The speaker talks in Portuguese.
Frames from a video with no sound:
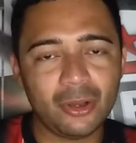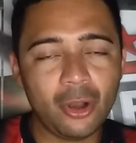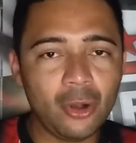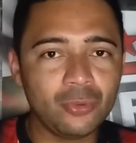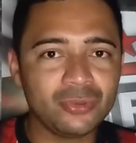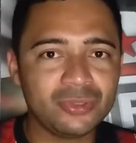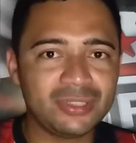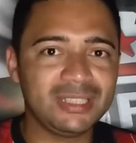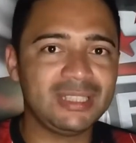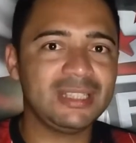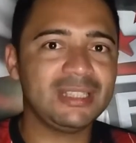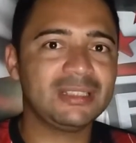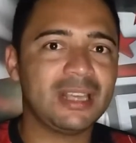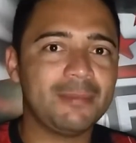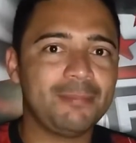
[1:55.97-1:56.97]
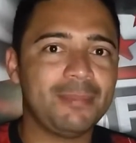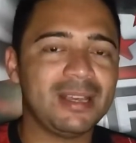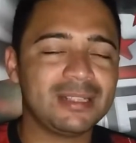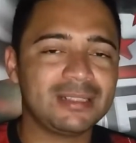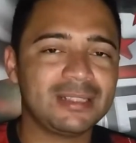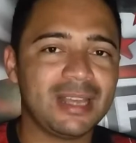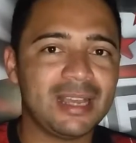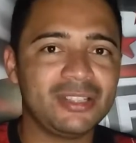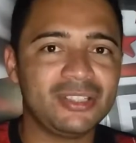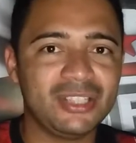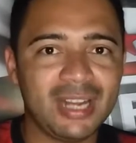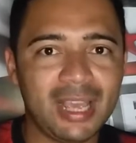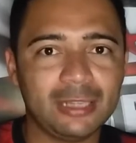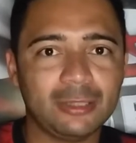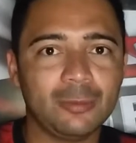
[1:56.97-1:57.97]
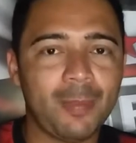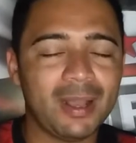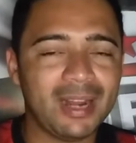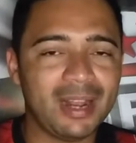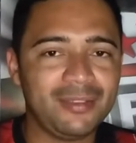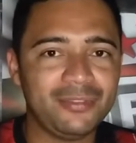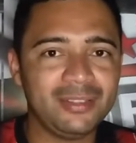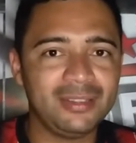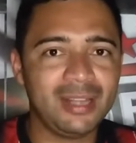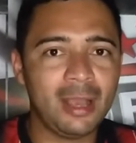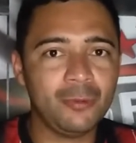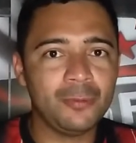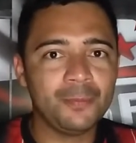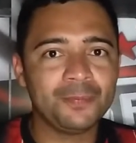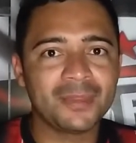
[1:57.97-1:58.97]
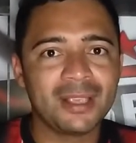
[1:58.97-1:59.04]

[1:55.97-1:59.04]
ou se quiser passar direto para a final,